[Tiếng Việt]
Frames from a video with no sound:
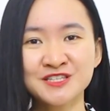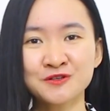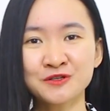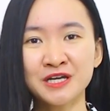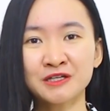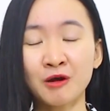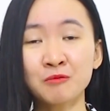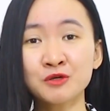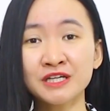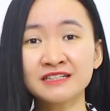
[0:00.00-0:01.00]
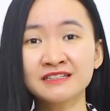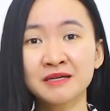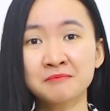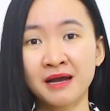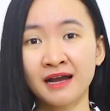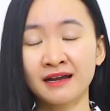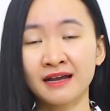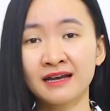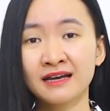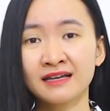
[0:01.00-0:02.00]
Rồi có một cái người mà
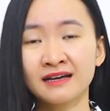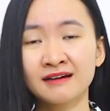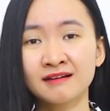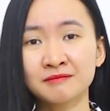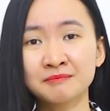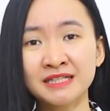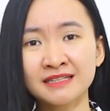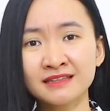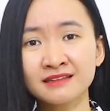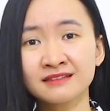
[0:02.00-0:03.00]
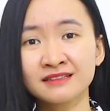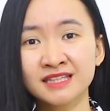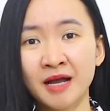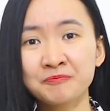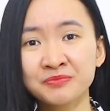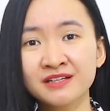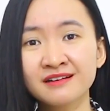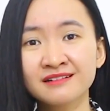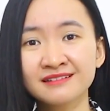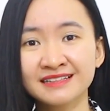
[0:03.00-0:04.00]
uh, mình đã từng thầm
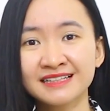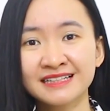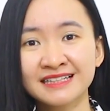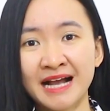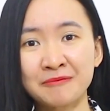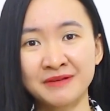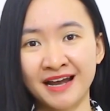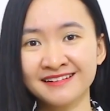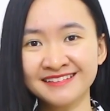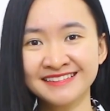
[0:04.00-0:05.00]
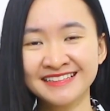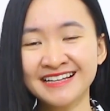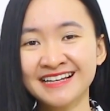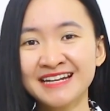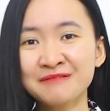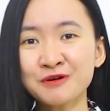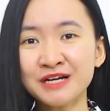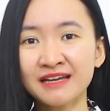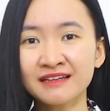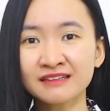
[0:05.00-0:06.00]
thương, cảm nắng, đến một
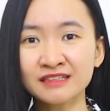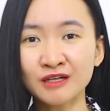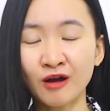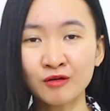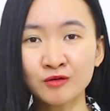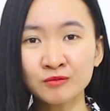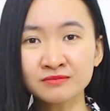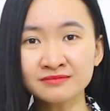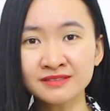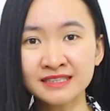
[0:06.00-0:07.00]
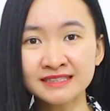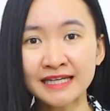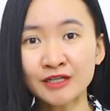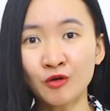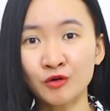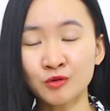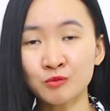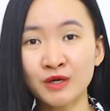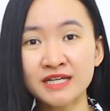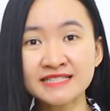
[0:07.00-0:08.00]
ngày người đó cũng thay đổi,
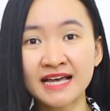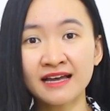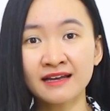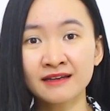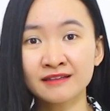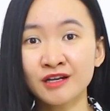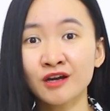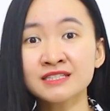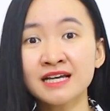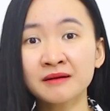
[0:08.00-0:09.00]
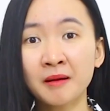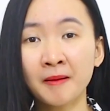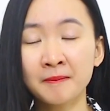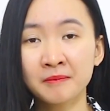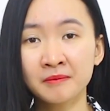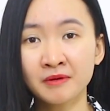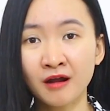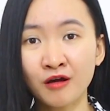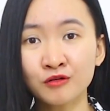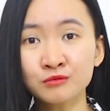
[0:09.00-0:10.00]
cũng quay ra nói rằng
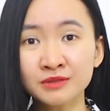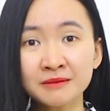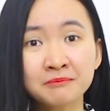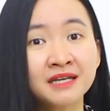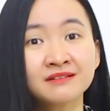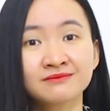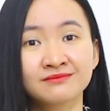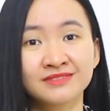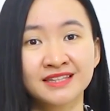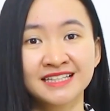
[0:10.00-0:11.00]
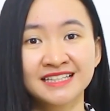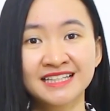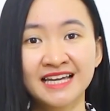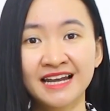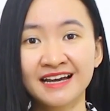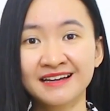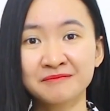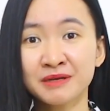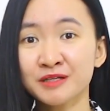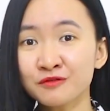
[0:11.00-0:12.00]
họ cũng thích mình. Thế là
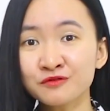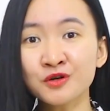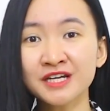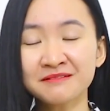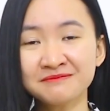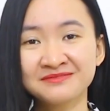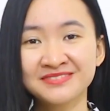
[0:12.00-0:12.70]
mình cũng vui lắm.